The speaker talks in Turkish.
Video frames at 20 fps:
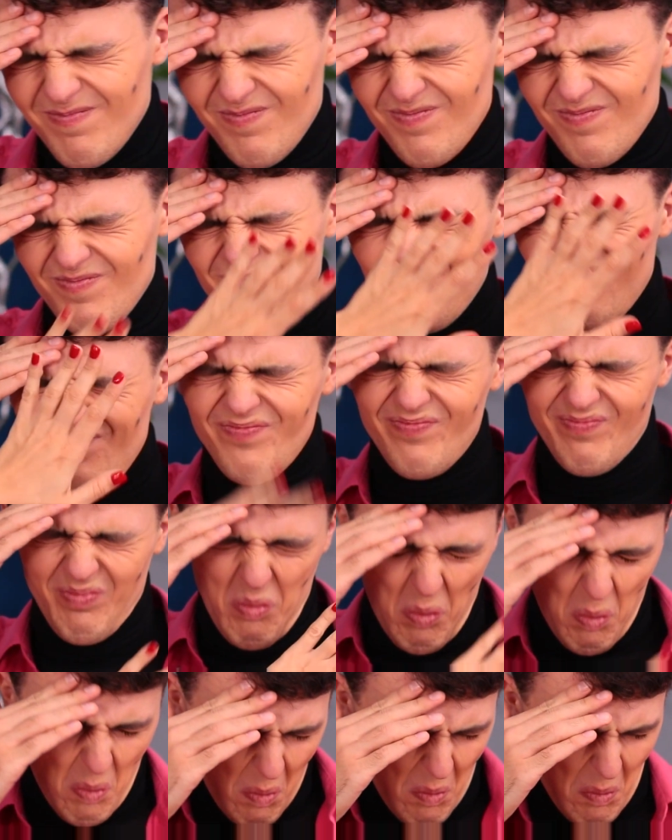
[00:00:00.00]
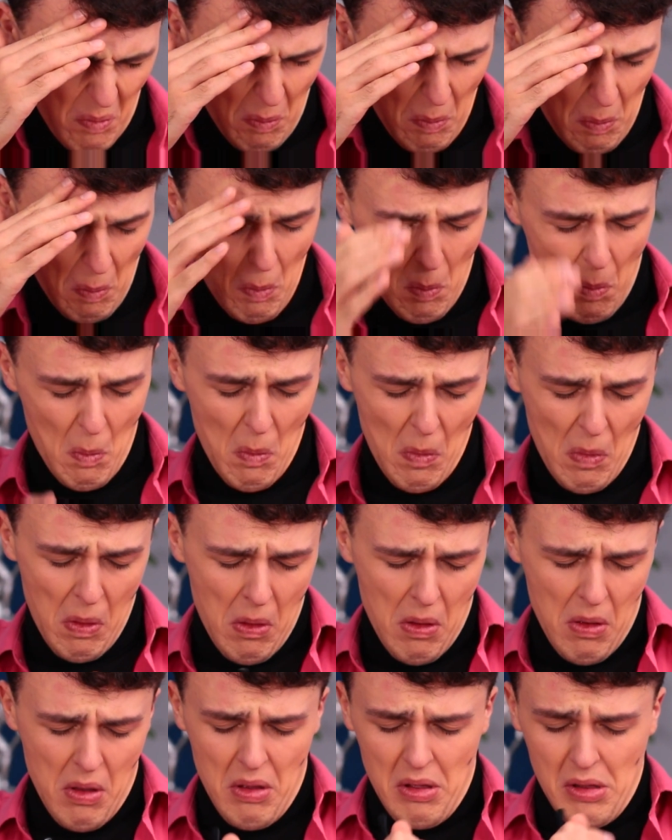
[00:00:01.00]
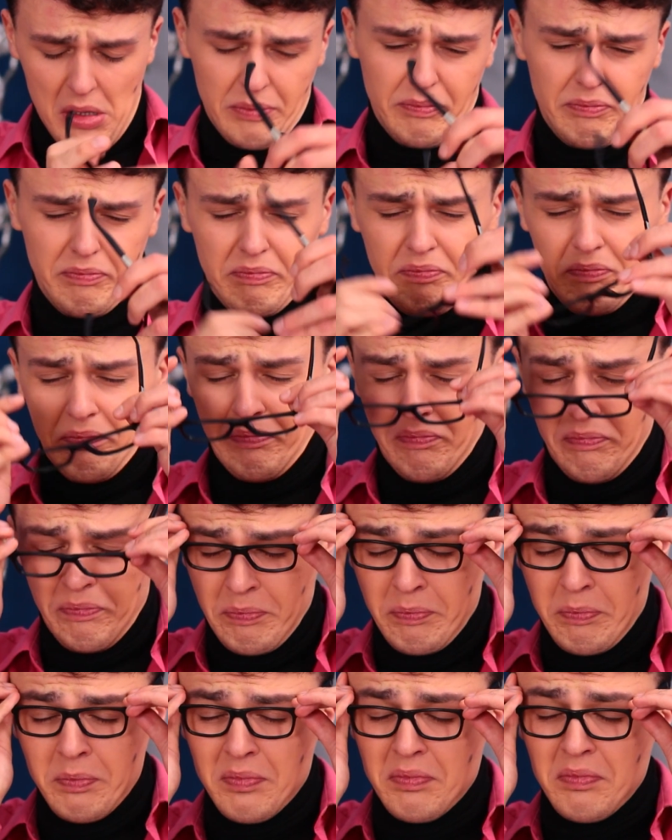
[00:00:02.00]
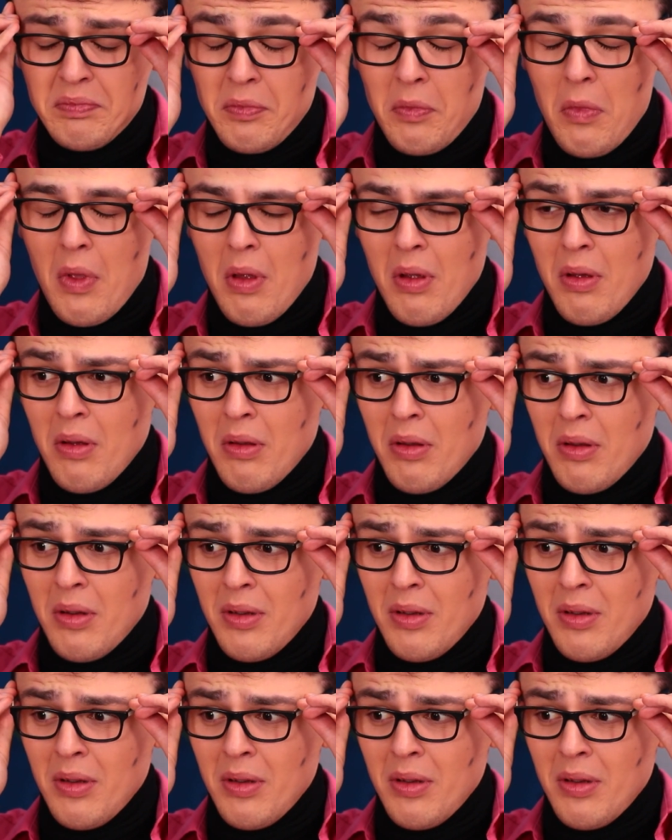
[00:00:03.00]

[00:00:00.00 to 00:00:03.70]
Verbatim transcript: yakını görebilmeyi gizliyormuş. Oh, gözlüğümü takmalıyım.